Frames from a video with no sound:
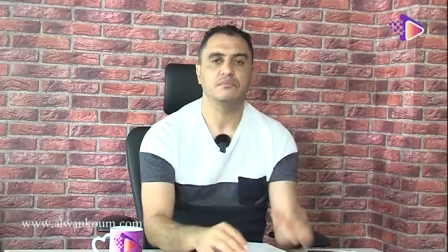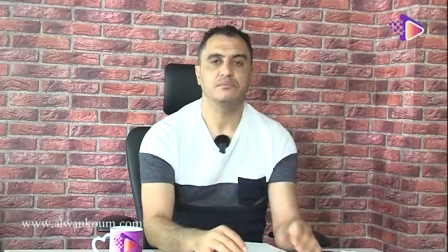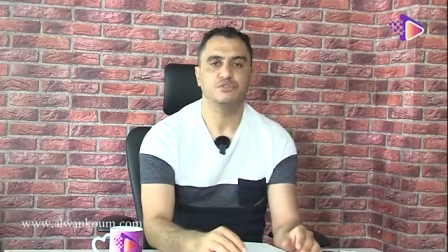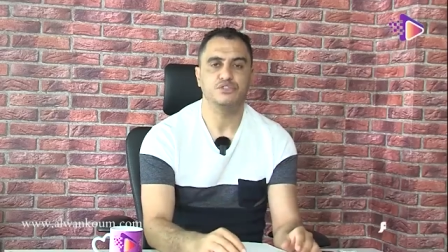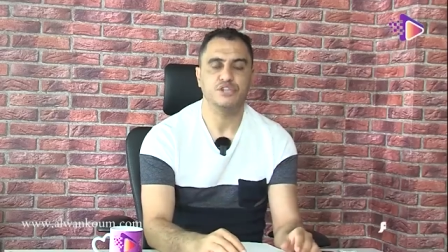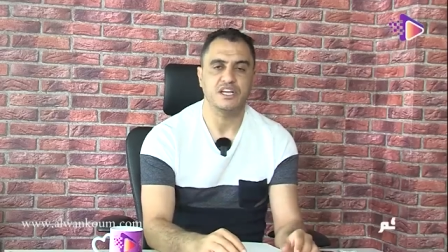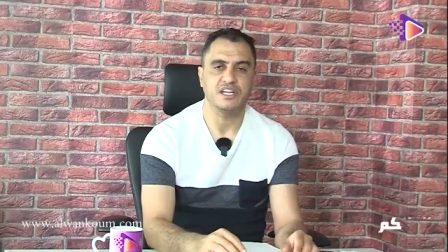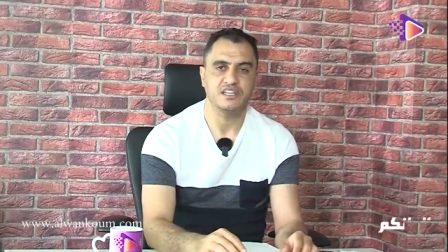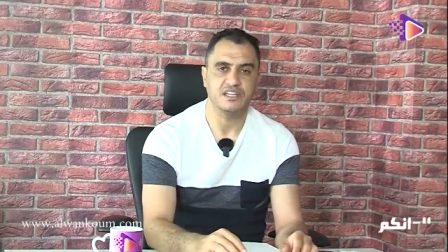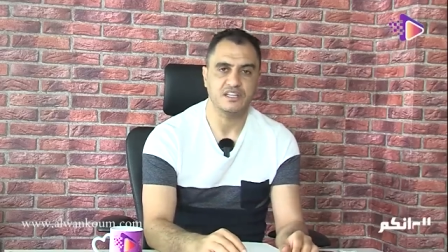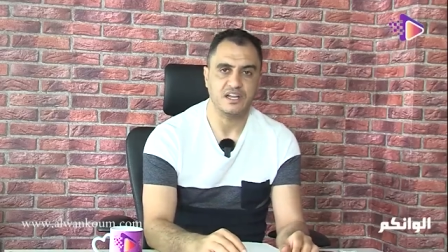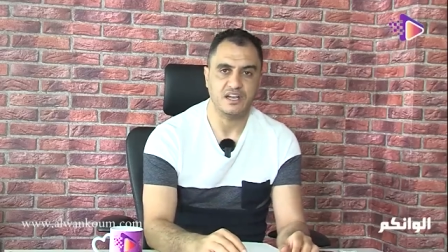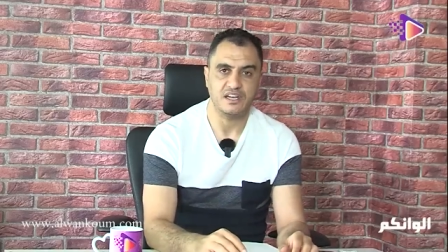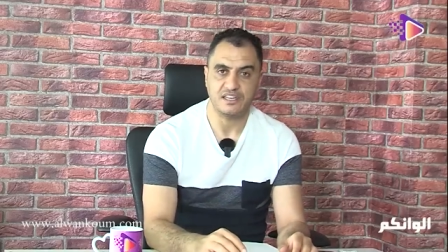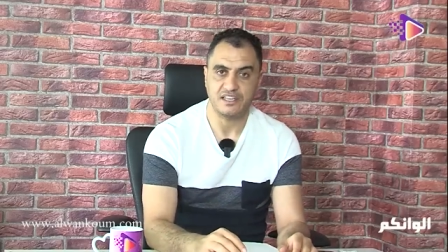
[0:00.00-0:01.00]

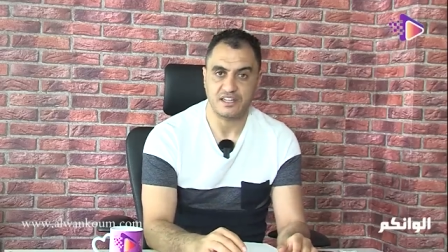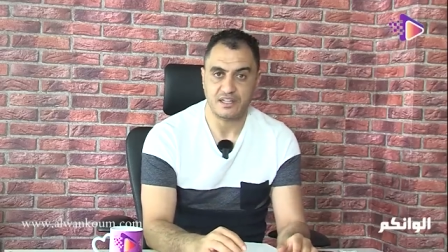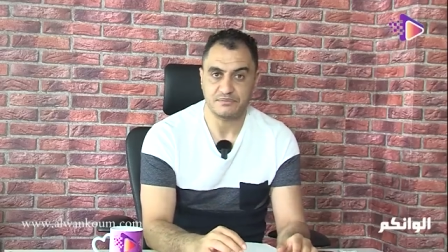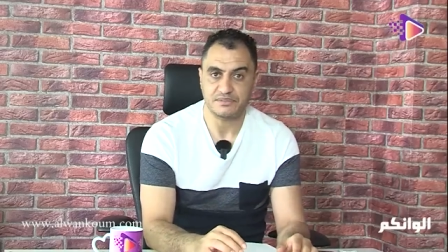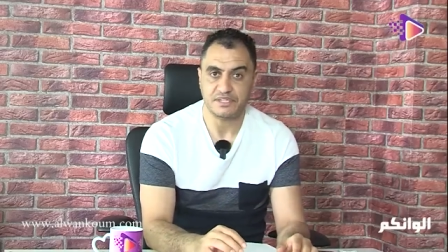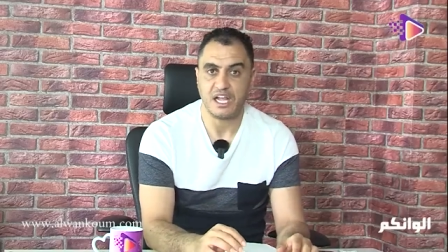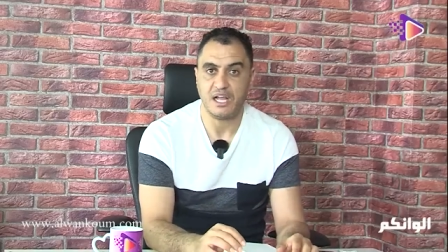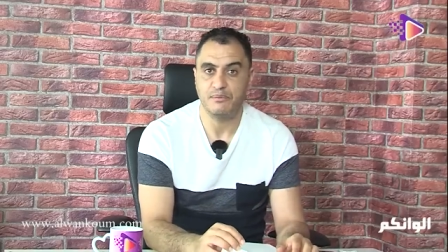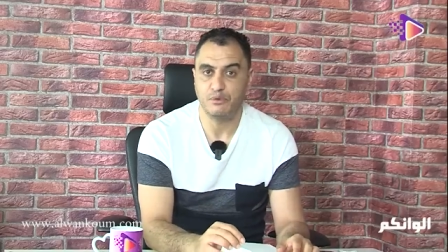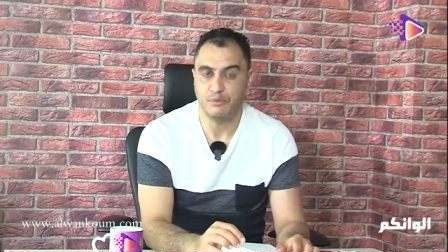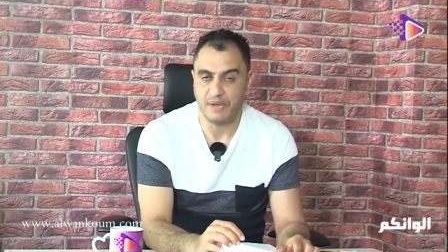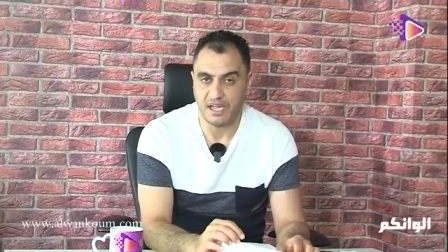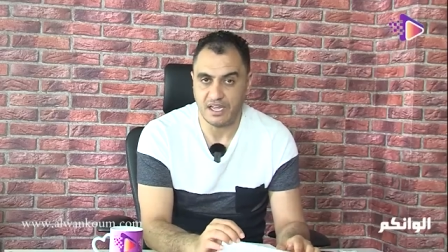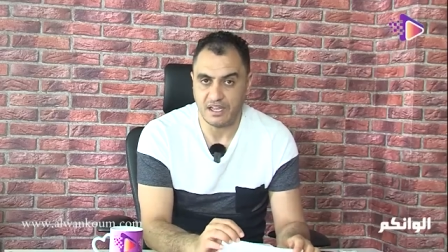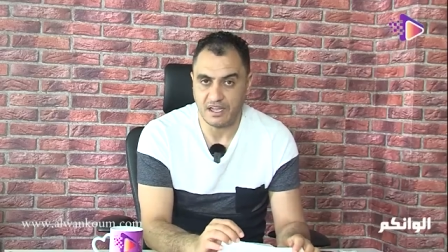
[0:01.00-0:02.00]
مشاهدينا الكرام ترحبوا
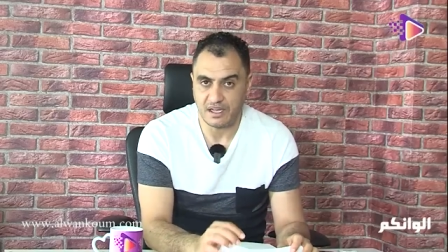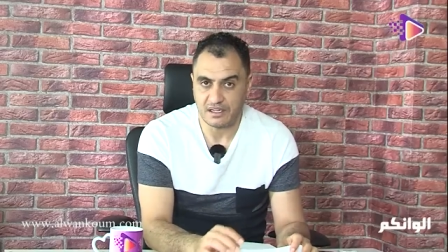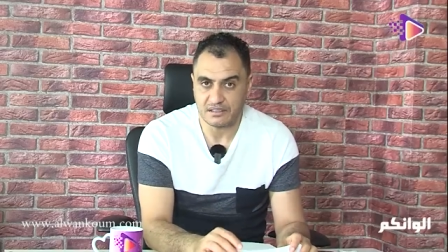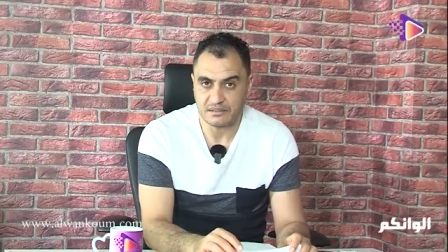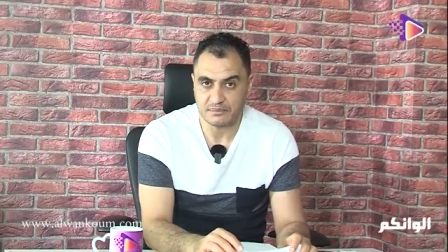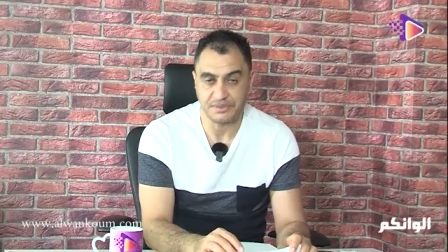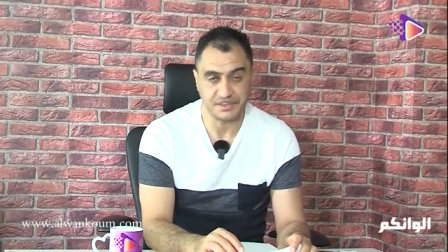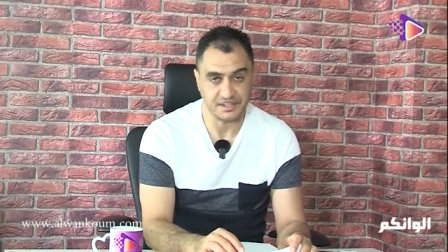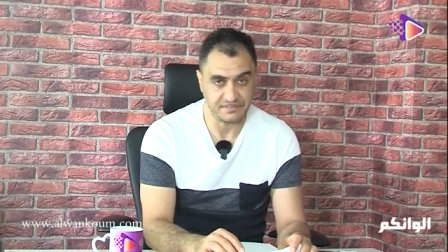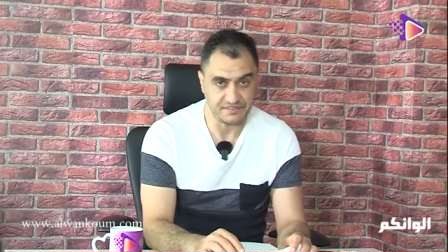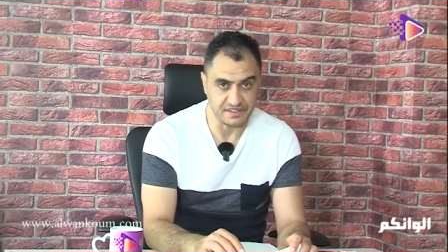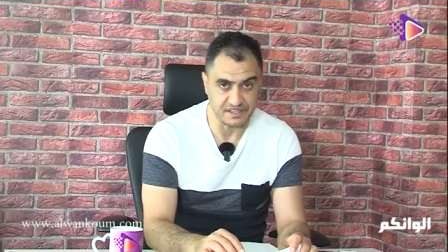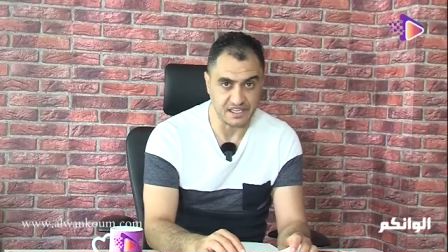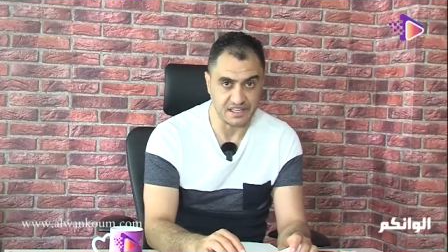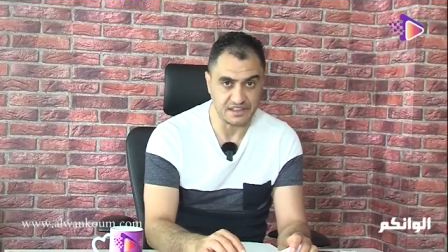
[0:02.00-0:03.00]
معايا
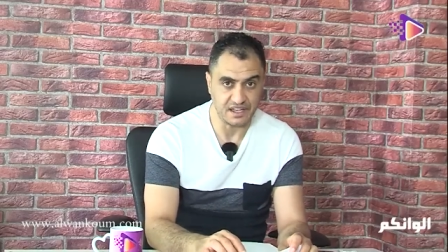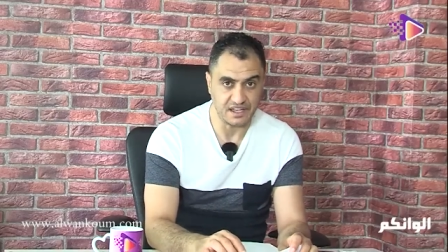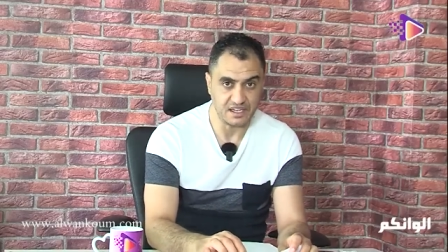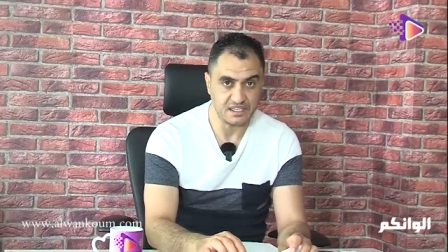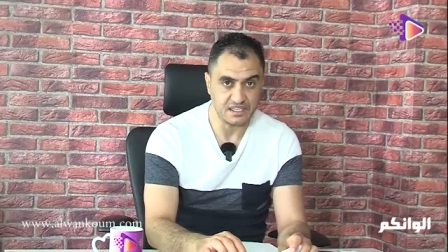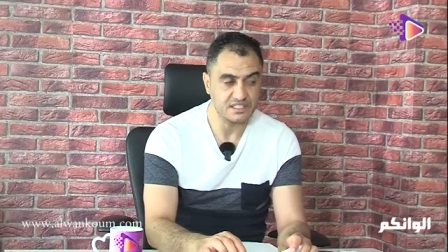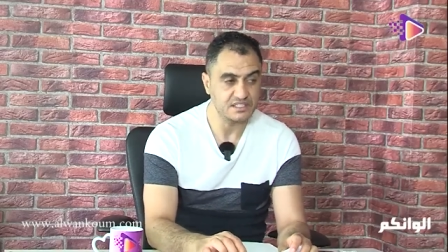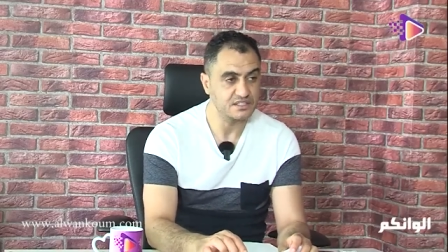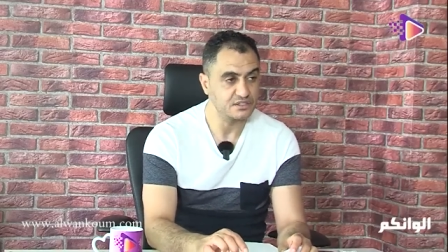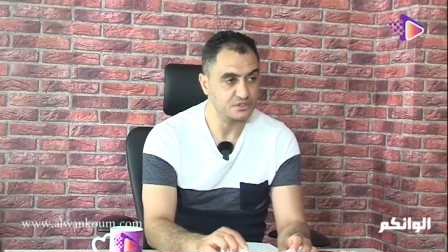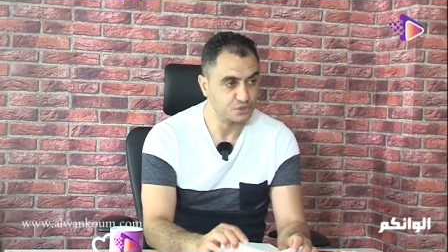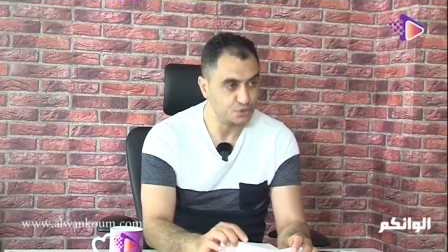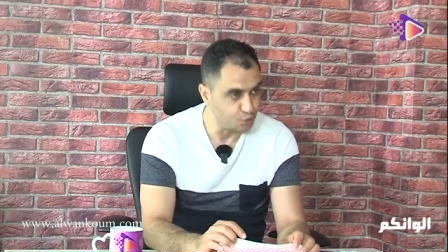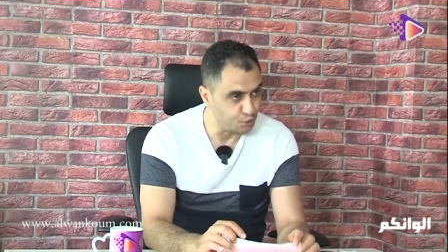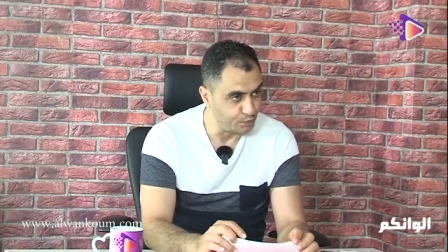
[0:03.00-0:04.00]
بالضيفه ديالنا
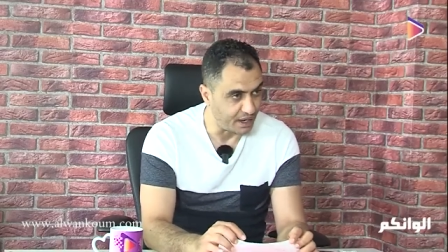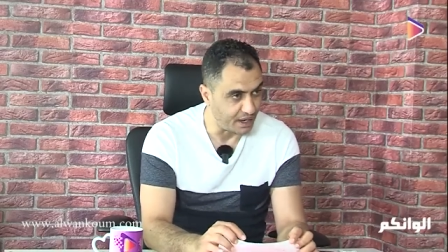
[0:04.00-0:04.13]
سوما